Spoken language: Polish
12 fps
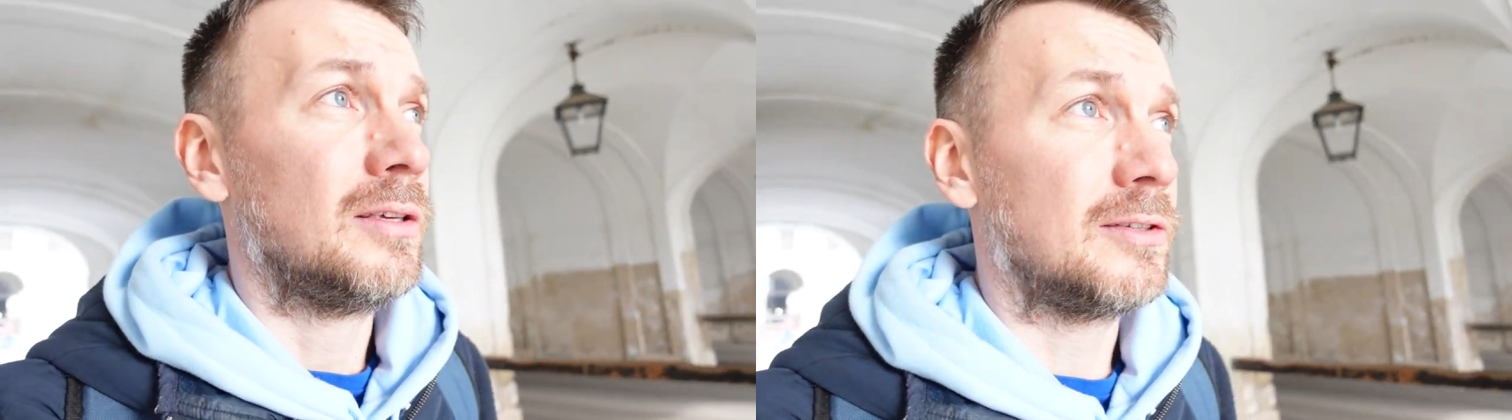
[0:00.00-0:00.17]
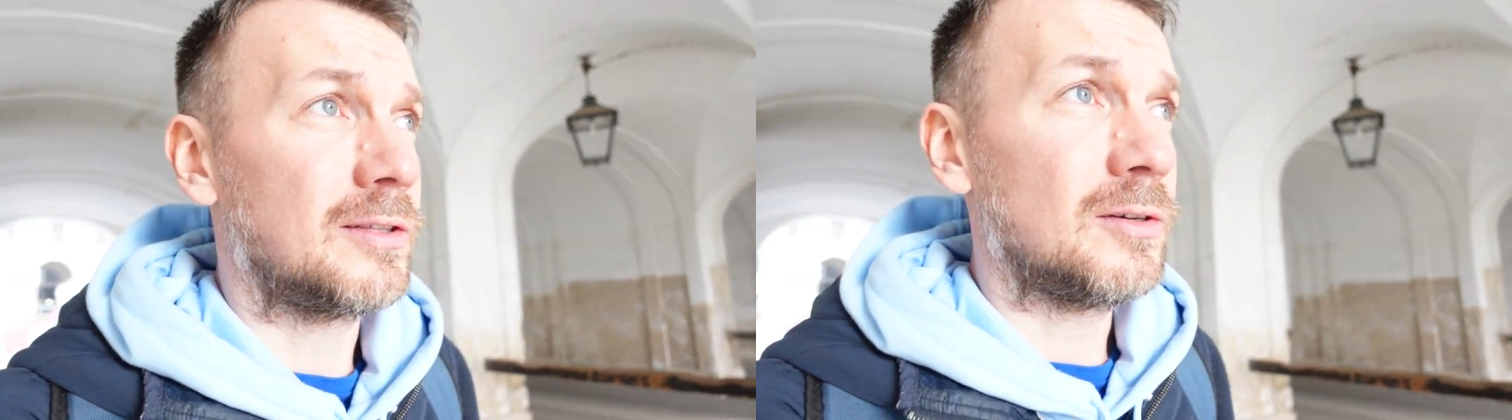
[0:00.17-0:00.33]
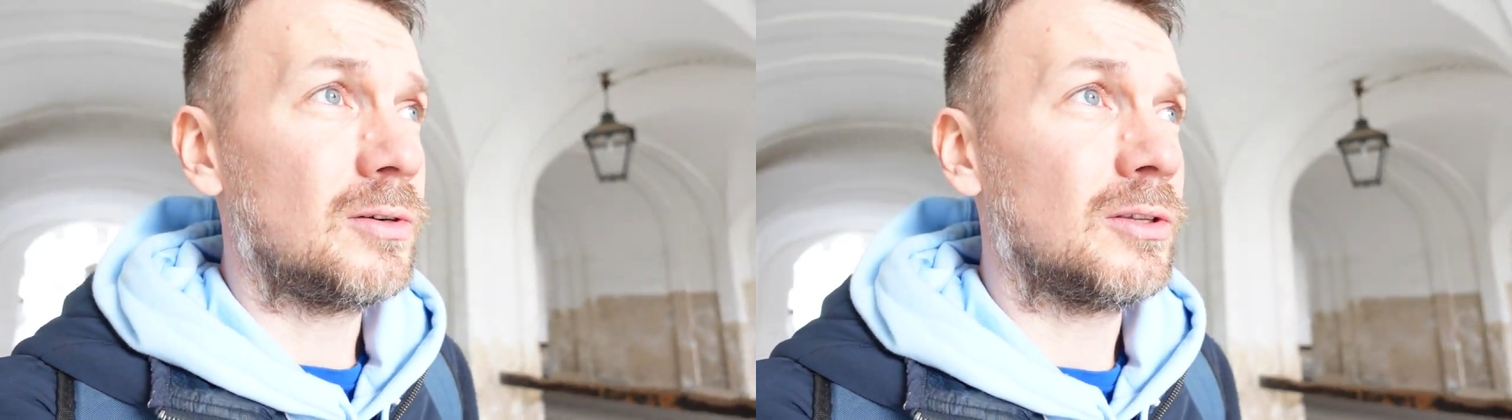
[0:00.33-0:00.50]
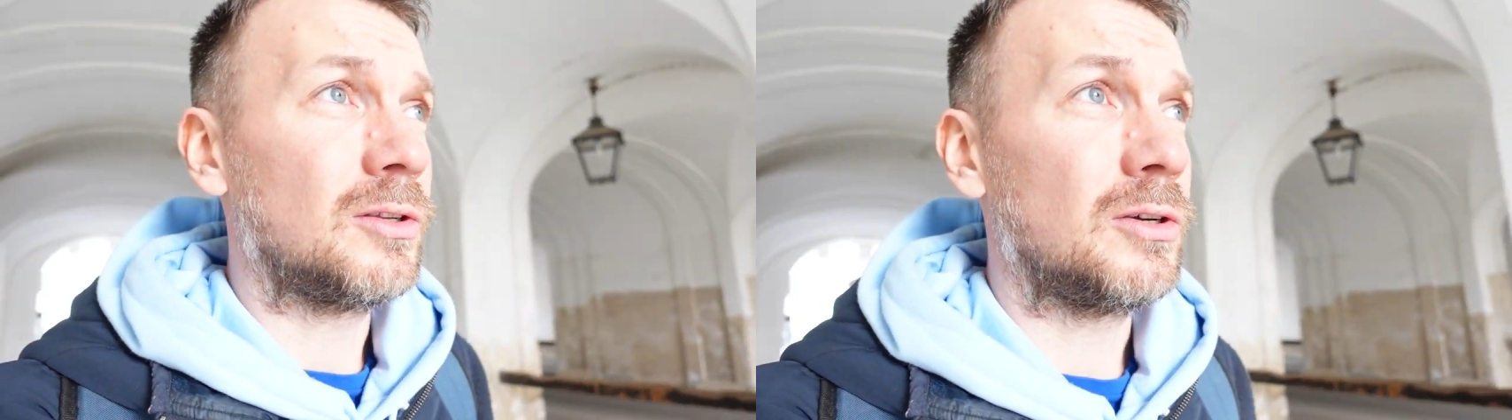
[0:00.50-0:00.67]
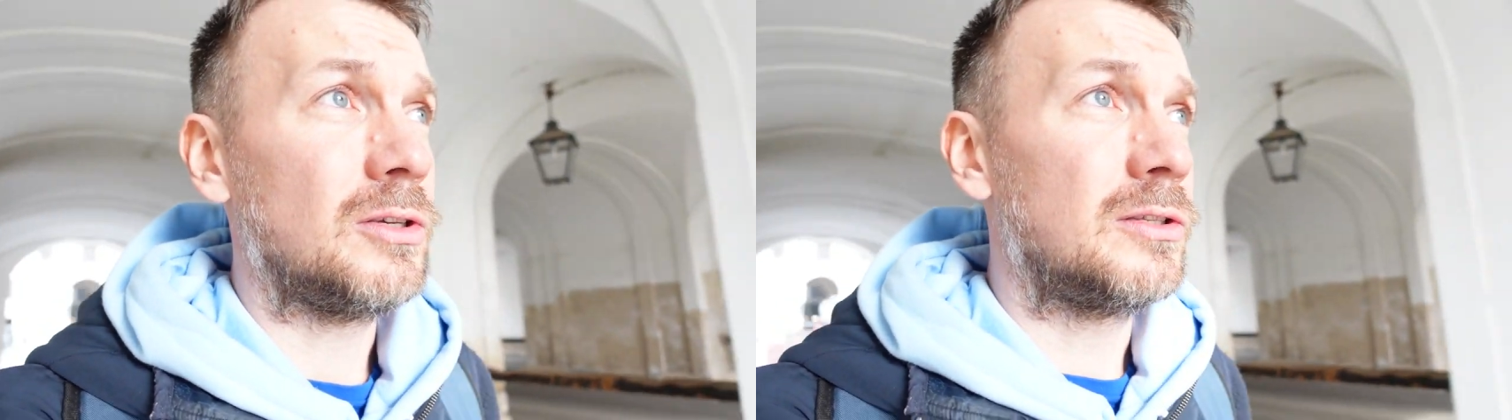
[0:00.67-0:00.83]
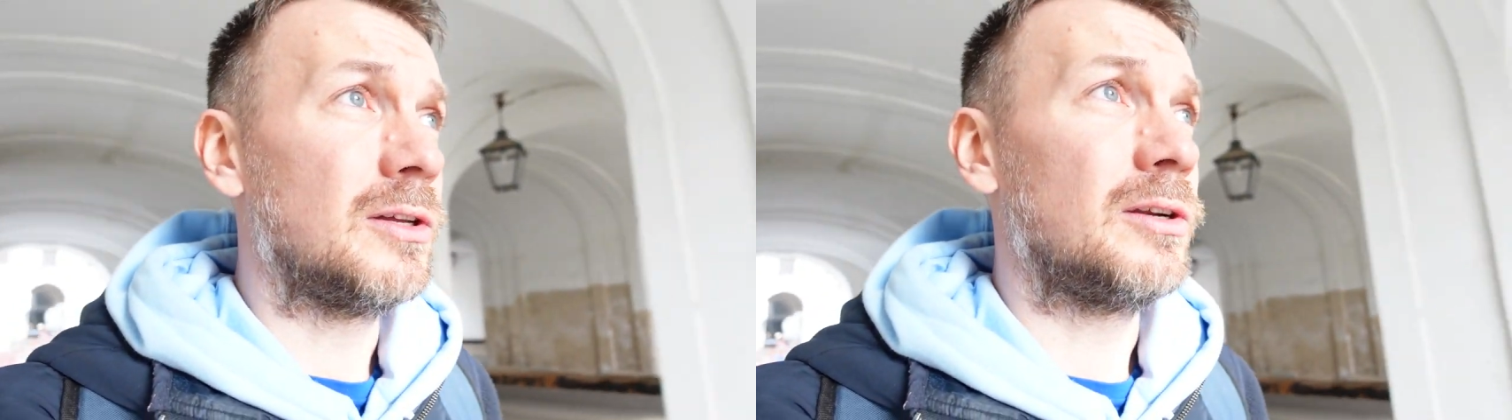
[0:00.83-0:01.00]
z tą oto
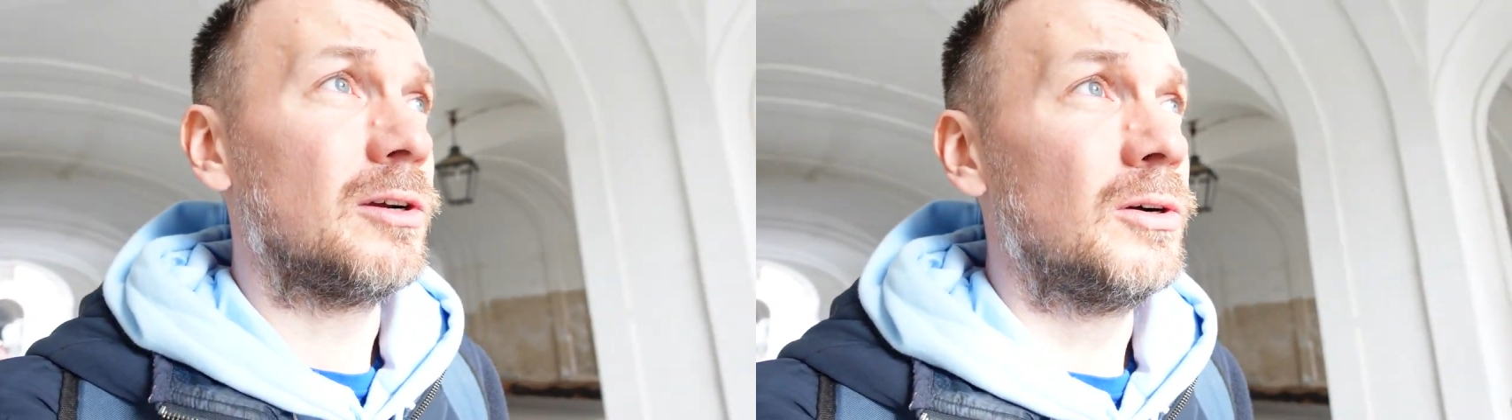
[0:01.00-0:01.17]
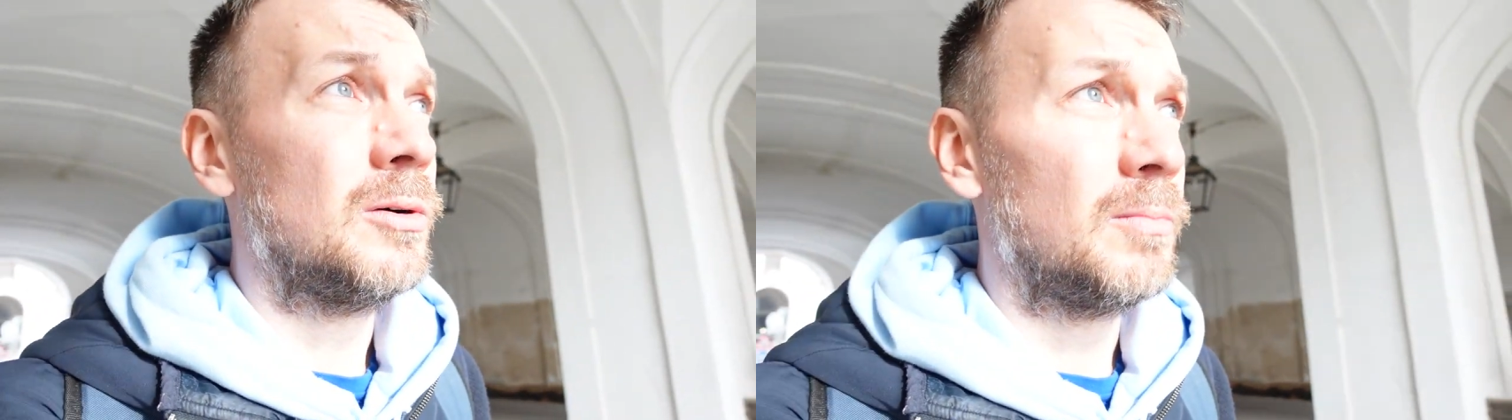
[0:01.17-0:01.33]
historią.